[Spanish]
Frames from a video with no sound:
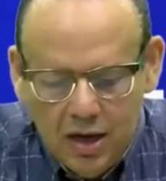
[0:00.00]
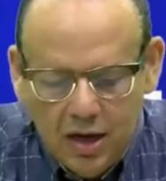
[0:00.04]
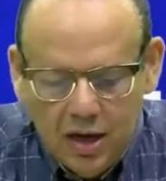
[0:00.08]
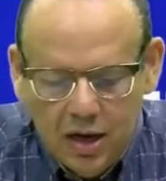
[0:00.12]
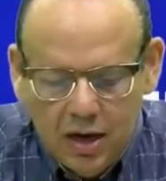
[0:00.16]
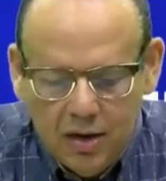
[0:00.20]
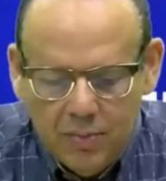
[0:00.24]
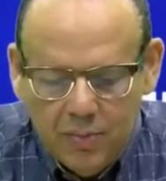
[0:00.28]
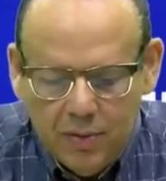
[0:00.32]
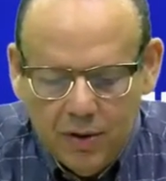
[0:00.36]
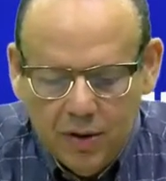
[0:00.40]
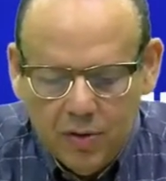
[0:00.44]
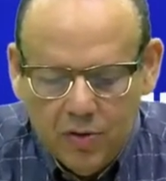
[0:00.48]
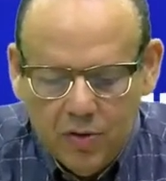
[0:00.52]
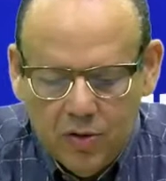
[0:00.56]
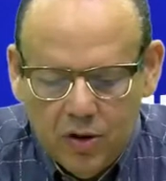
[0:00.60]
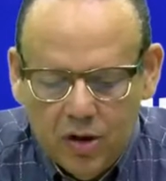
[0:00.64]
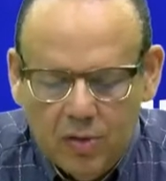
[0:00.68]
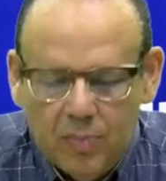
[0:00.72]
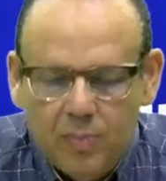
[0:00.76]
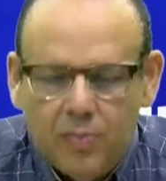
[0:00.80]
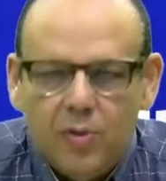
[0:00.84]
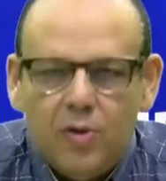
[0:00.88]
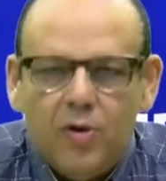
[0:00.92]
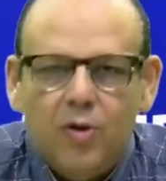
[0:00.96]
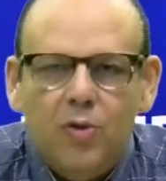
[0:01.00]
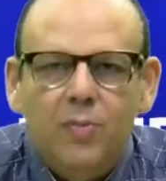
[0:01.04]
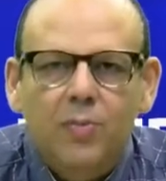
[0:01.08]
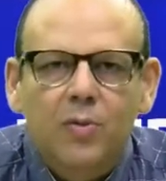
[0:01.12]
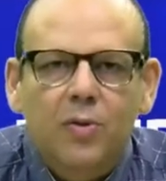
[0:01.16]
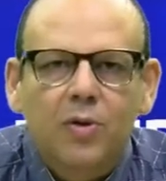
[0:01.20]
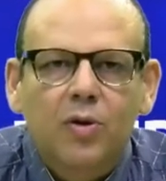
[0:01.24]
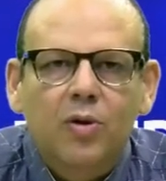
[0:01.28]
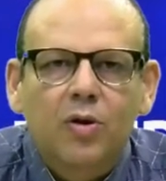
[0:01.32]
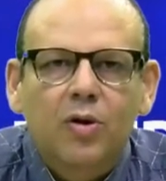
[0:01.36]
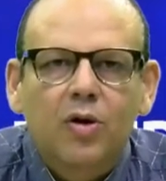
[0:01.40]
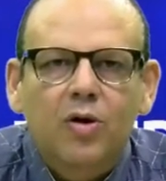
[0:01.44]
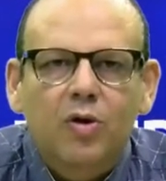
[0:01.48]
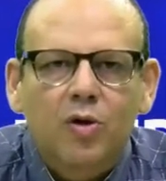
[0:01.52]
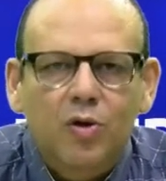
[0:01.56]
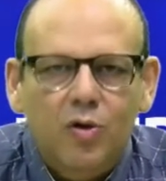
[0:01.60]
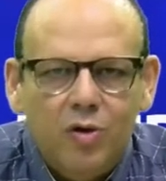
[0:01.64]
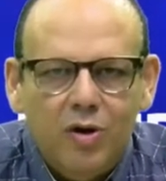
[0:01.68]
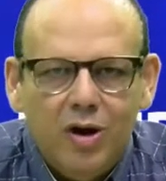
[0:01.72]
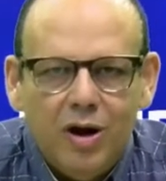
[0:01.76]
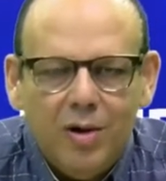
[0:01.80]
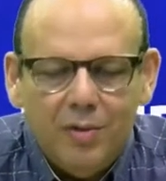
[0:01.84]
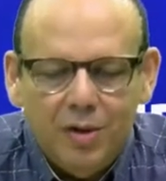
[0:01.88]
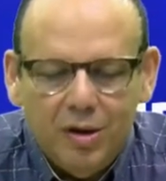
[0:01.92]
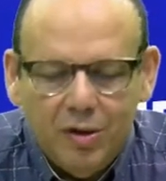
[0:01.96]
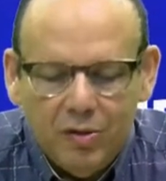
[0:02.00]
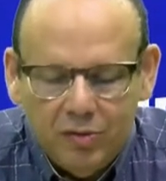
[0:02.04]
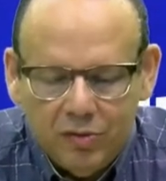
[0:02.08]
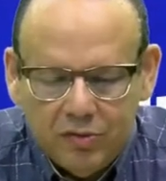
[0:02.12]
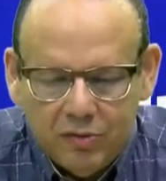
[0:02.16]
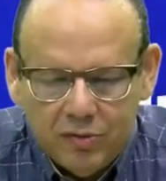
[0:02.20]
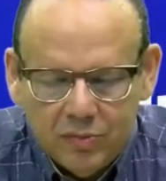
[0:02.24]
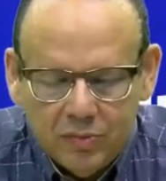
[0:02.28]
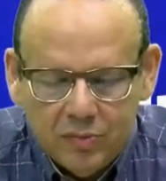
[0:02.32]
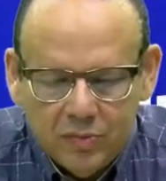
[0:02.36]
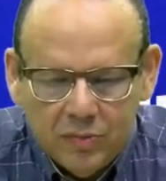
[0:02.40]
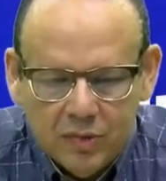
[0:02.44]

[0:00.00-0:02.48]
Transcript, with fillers: eh, pues con el propio coronavirus.